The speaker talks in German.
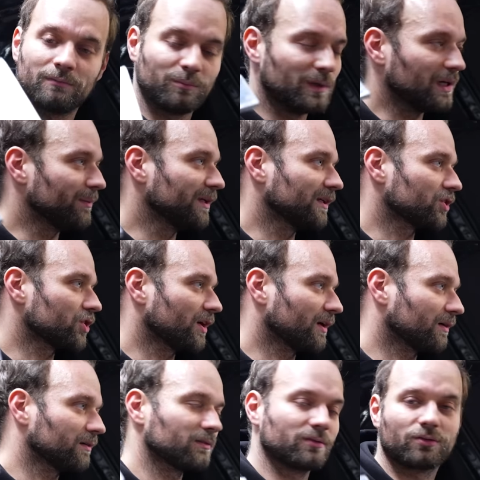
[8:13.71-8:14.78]
Millimeter
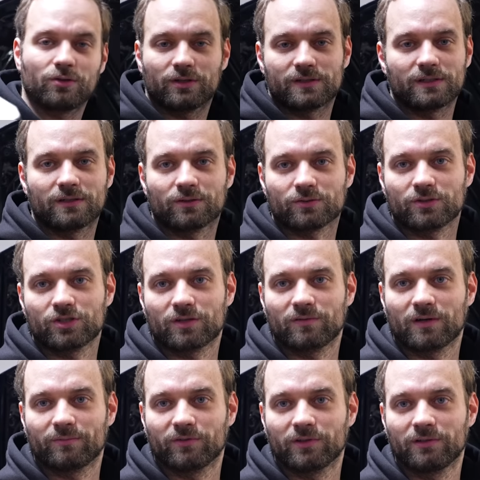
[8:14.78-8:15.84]
stärken und können das Ding genauso hinstellen, wie
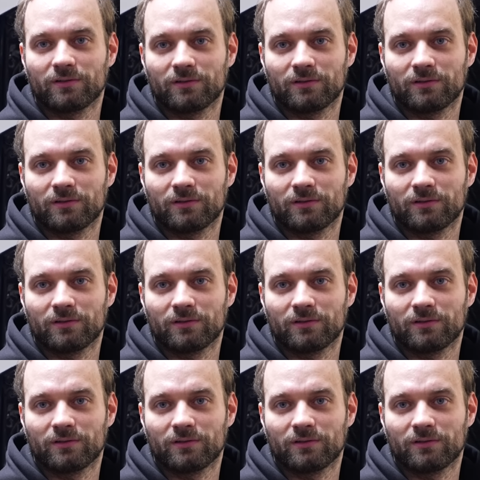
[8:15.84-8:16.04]
wir haben wollen.